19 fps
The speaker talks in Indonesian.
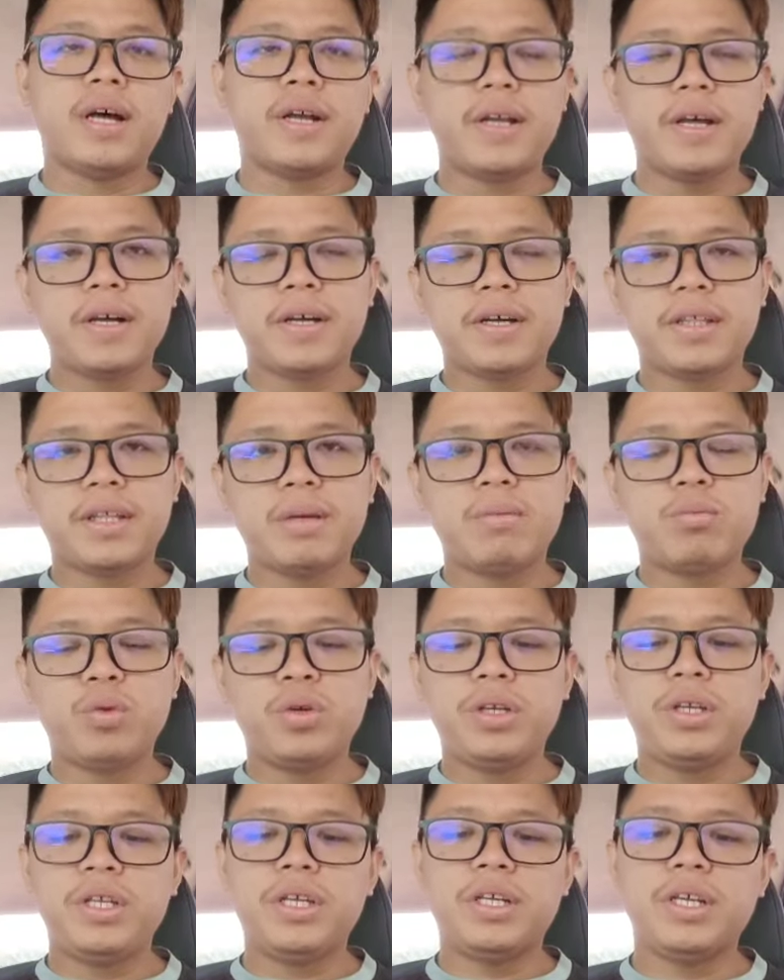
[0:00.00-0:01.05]
Ada yang kata
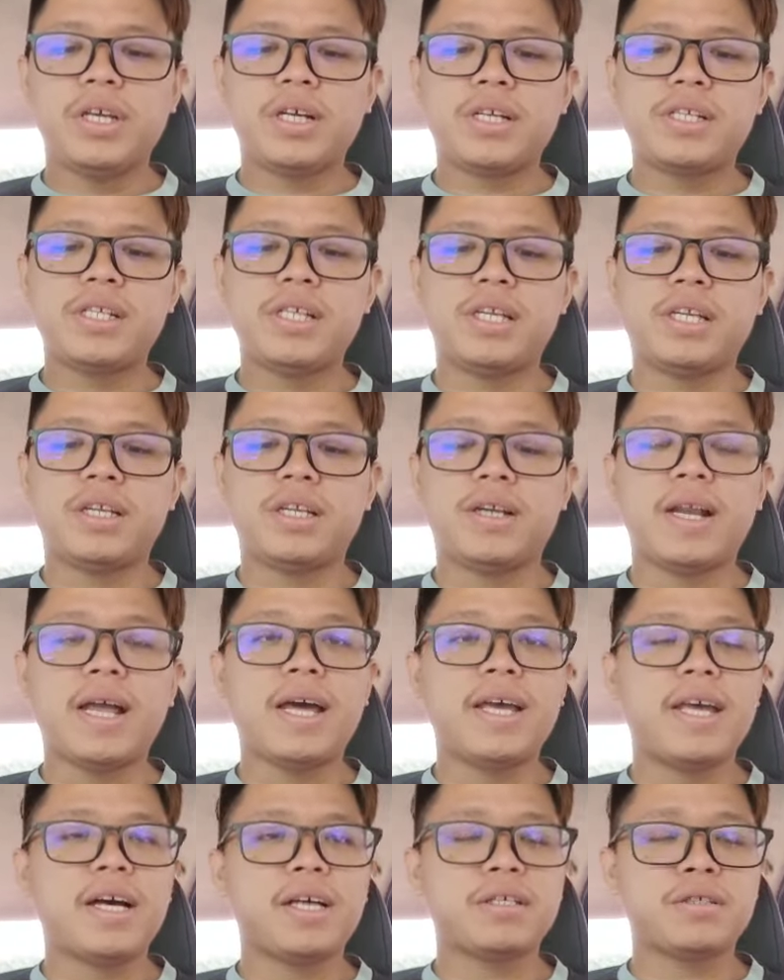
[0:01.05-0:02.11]
Muhyiddin Yassin
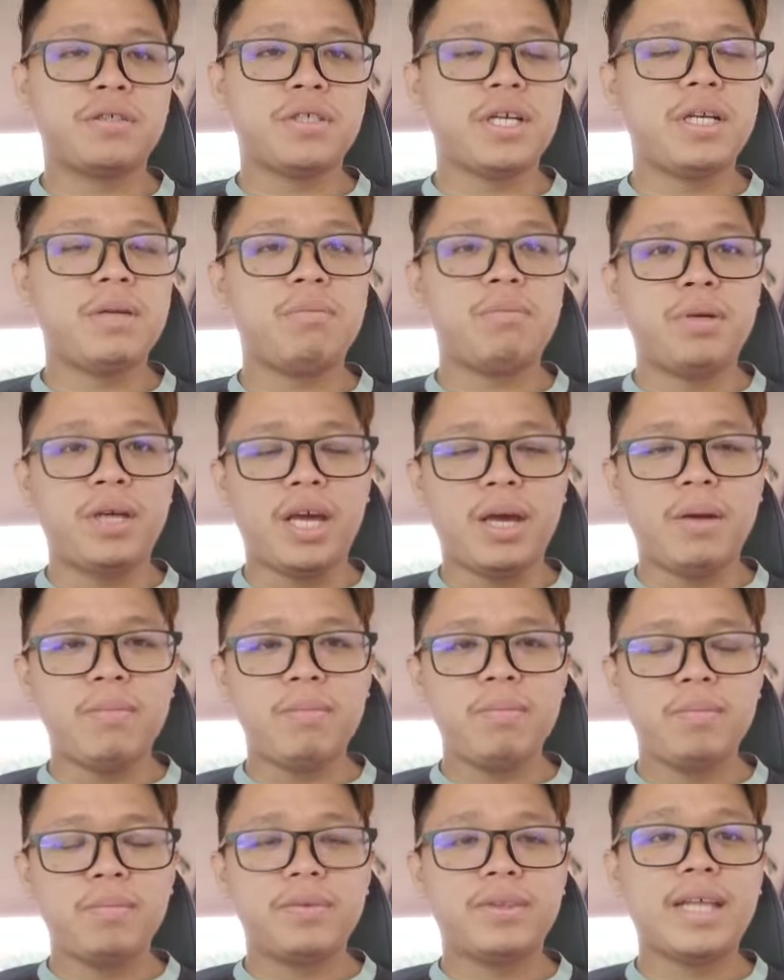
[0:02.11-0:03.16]
layak jadi
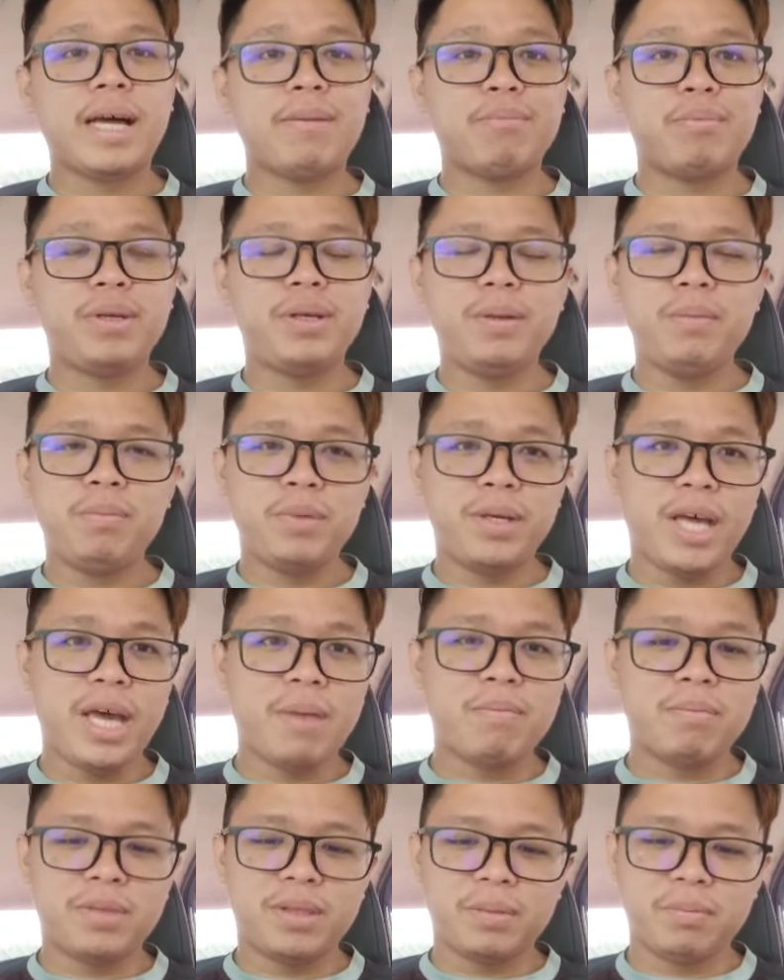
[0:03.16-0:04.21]
PM tapi
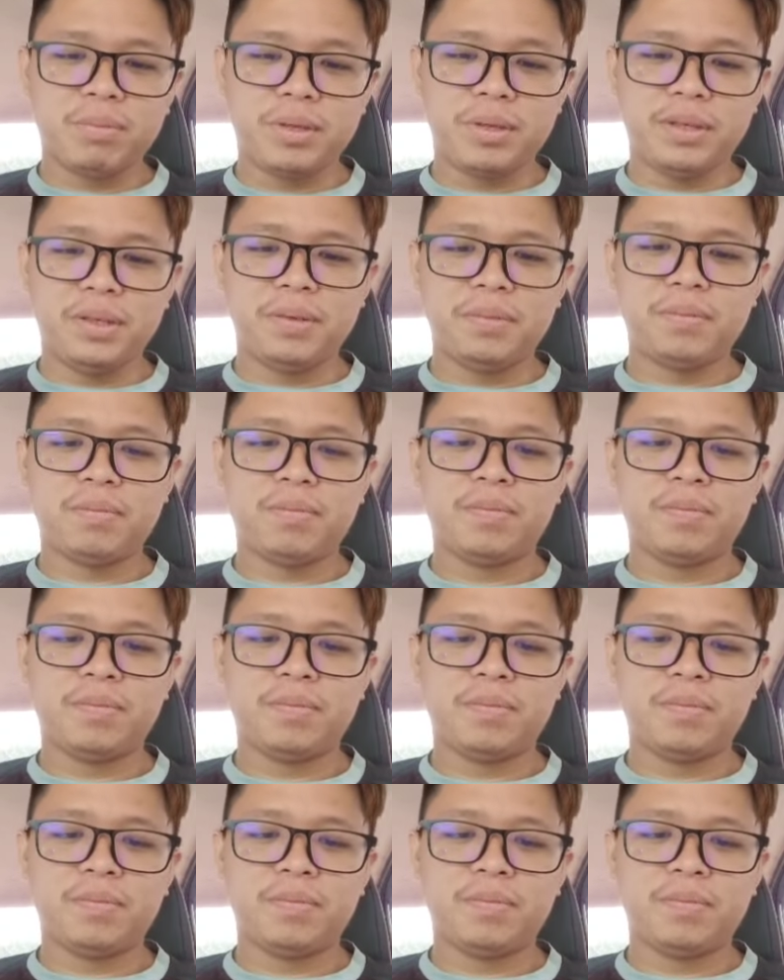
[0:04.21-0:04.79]
PM tepi.